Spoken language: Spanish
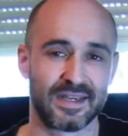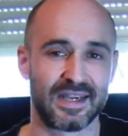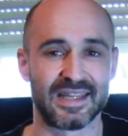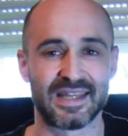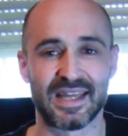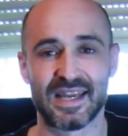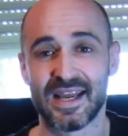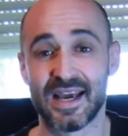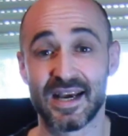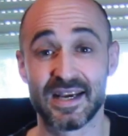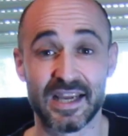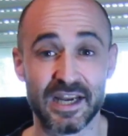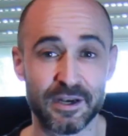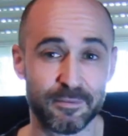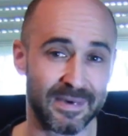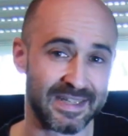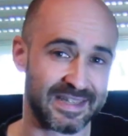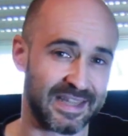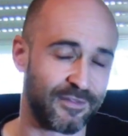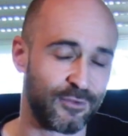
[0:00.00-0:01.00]
que tenían que ir
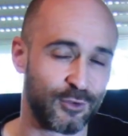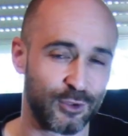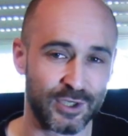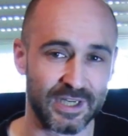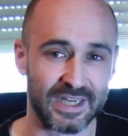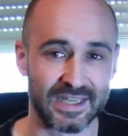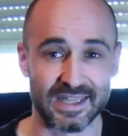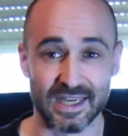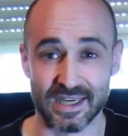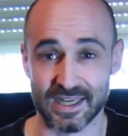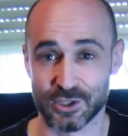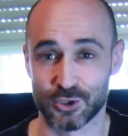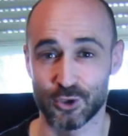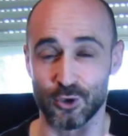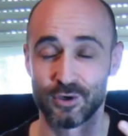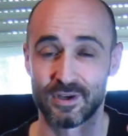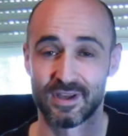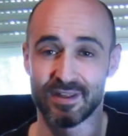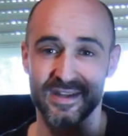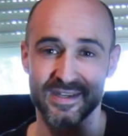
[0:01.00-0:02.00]
matándose hasta que
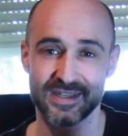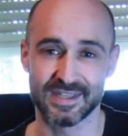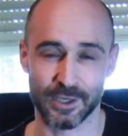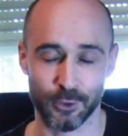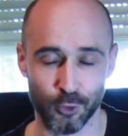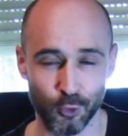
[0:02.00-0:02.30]
solo quedase